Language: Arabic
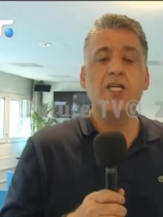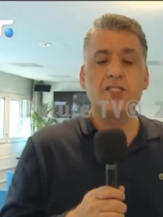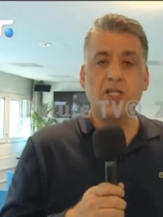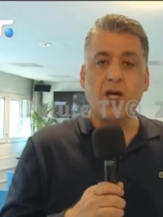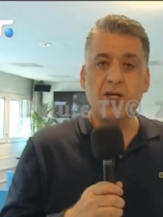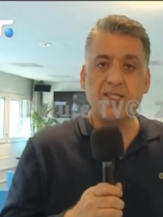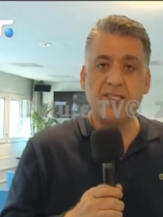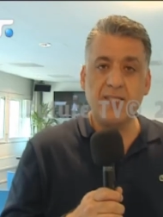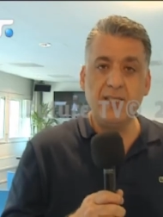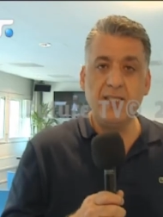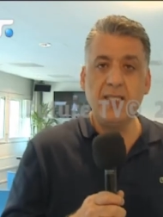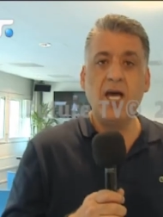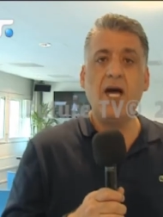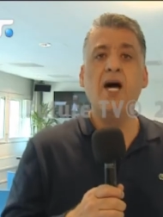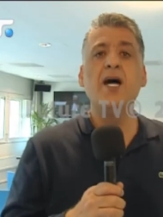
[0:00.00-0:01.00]

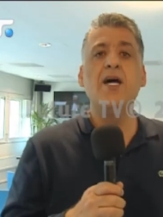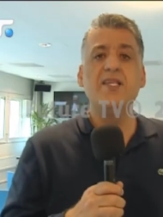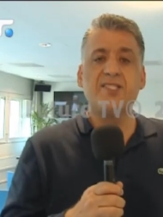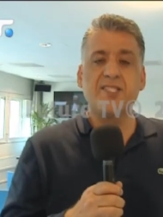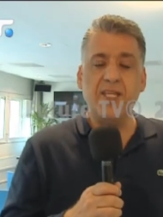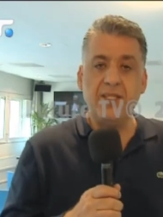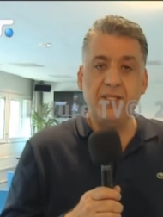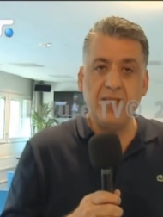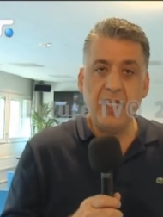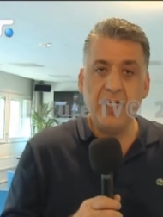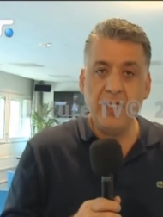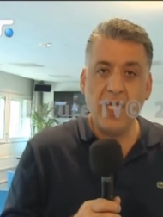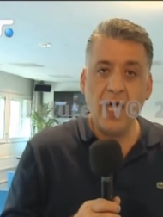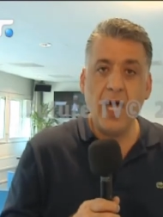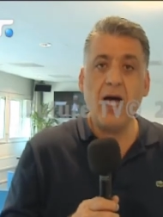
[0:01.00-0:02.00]
شخصية
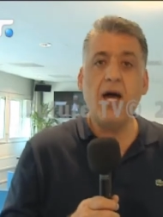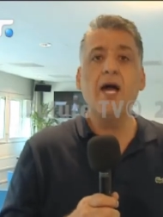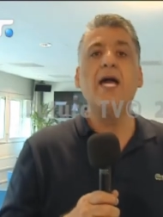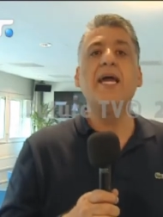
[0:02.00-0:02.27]
سنية